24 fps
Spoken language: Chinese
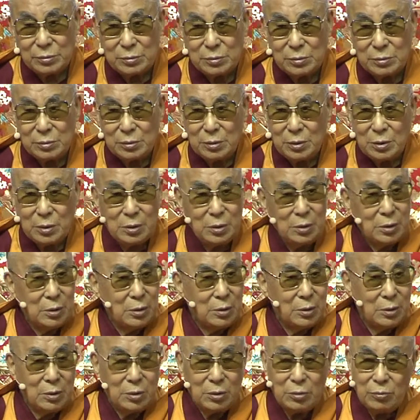所以光
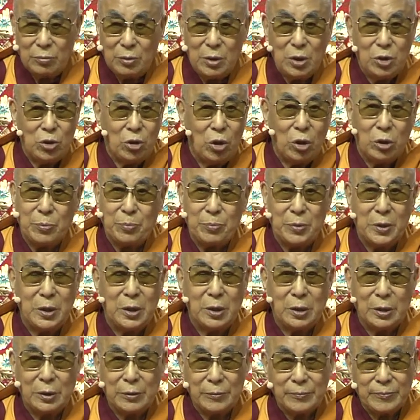是物质的发
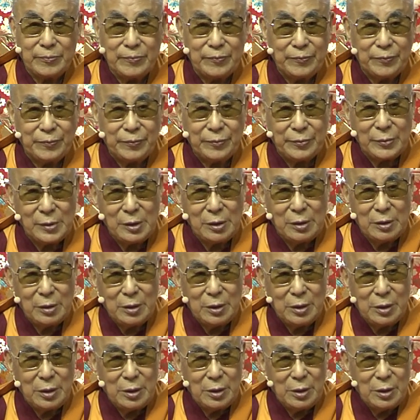展是没
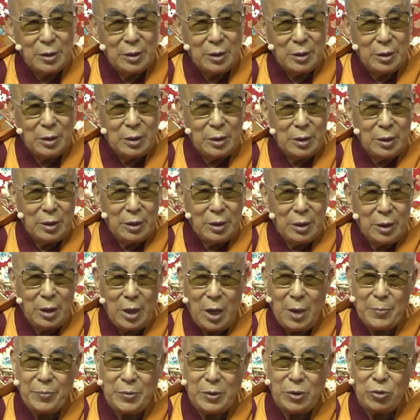有办法满
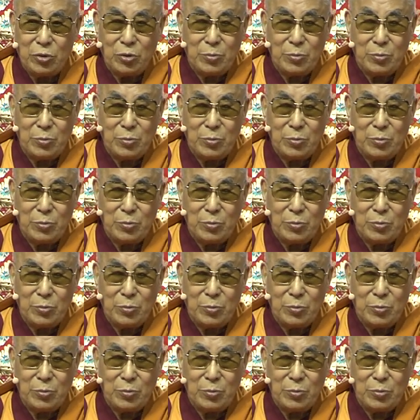足。